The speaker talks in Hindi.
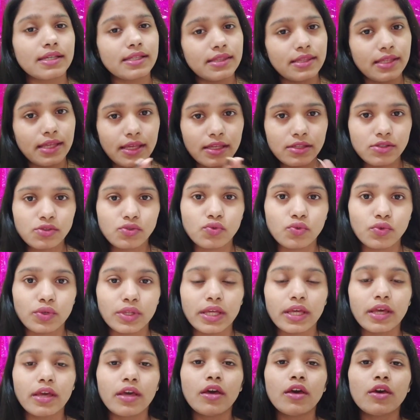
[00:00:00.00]
करते हैं स्टोरी
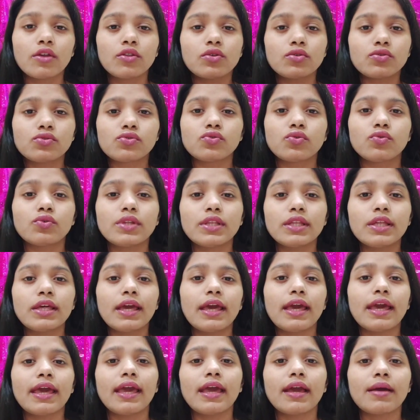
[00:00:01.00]
तो स्टोरी
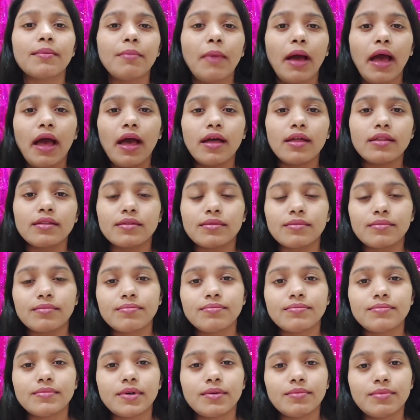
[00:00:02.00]
है एक माँ
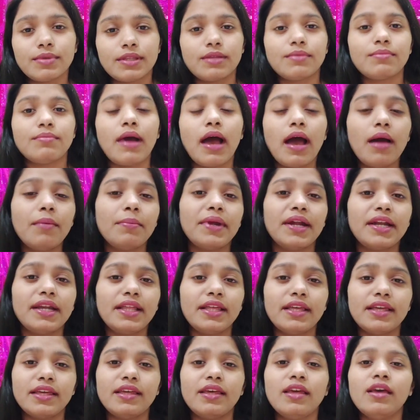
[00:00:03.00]
मतलब माँ बेटी
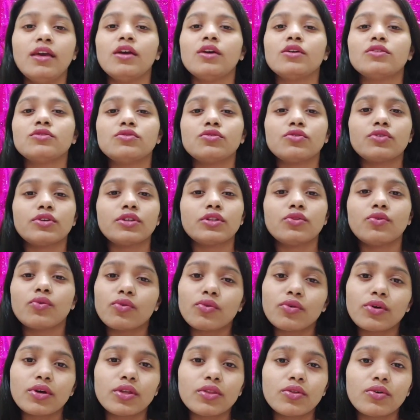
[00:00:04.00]
की जो कि
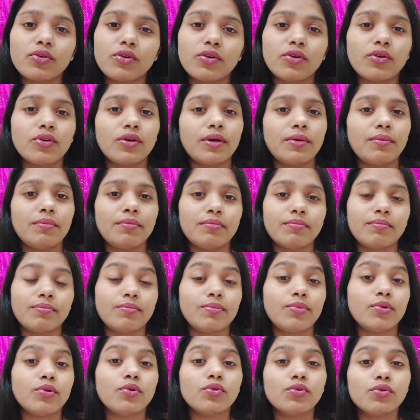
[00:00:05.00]
दोनों के दोनों है
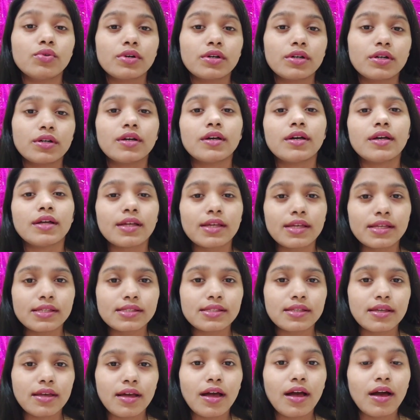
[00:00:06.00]
भूख
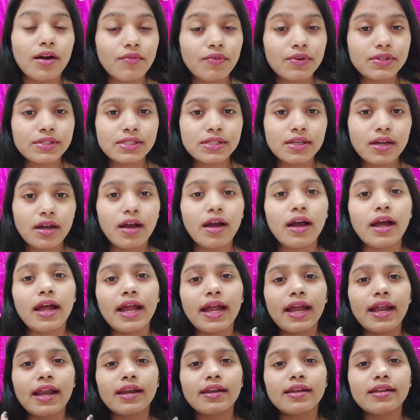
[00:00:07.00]
किसका हवस का
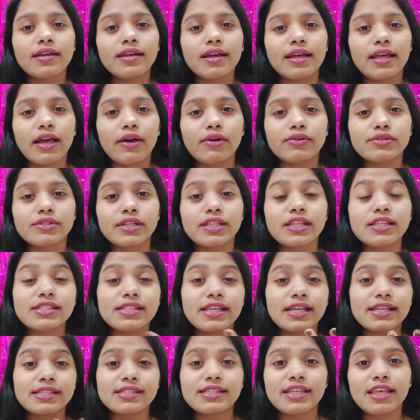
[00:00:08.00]
एंड ये क्या उसका
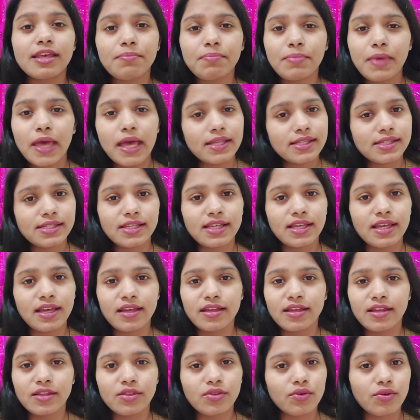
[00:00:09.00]
सेक्स की प्यासी है
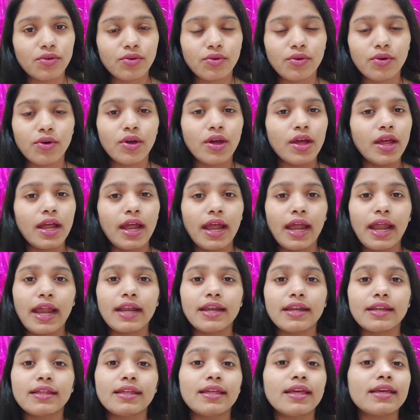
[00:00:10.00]
ये दोनों
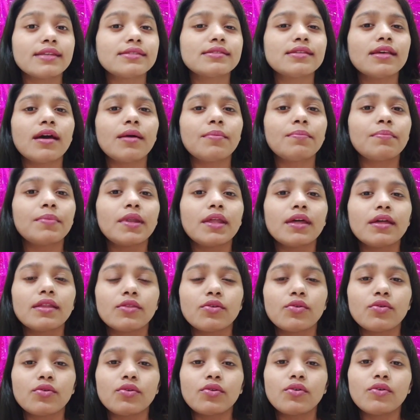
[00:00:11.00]
एंड कैसे अपने
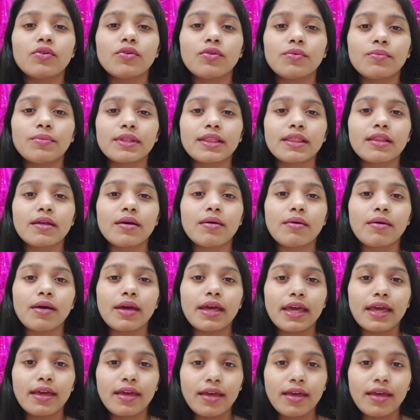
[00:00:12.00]
दोनों मतलब